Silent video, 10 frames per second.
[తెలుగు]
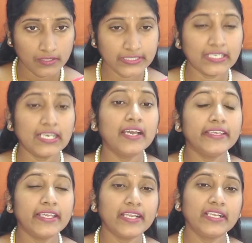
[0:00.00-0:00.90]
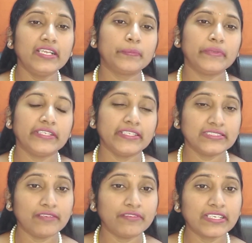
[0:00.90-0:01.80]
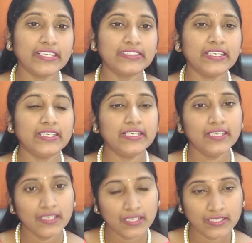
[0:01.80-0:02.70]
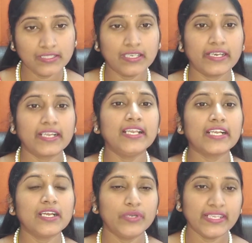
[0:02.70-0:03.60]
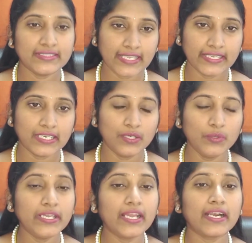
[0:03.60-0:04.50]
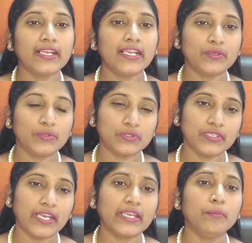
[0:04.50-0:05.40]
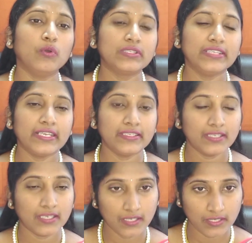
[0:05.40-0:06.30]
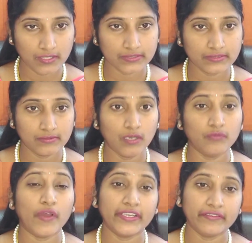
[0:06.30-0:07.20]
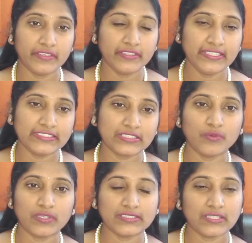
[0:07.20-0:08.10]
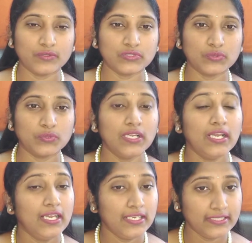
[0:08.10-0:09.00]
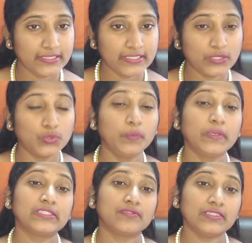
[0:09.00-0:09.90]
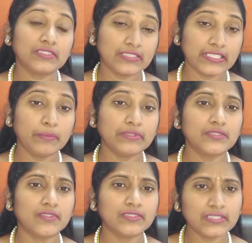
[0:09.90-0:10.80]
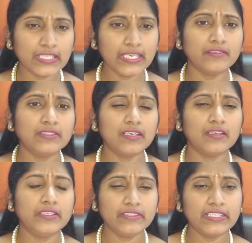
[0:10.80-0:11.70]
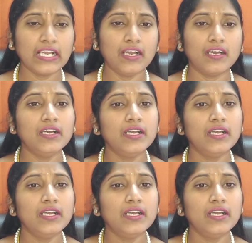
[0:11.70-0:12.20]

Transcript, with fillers: జనరల్గా ఇర్రెగ్యులర్ పీరియడ్స్ ఎవరికైతే రెగ్యులర్గా ఉండే సైకిల్లో ఇర్రెగ్యులర్ ఉంటుందా అంటే మోర్ దెన్ ఫార్టీ ఫైవ్ డేస్కి ఒకసారి వస్తూ లేదంటే టూ మంత్స్ వన్స్ త్రీ మంత్స్ వన్స్ ఇలా ఈ విధంగా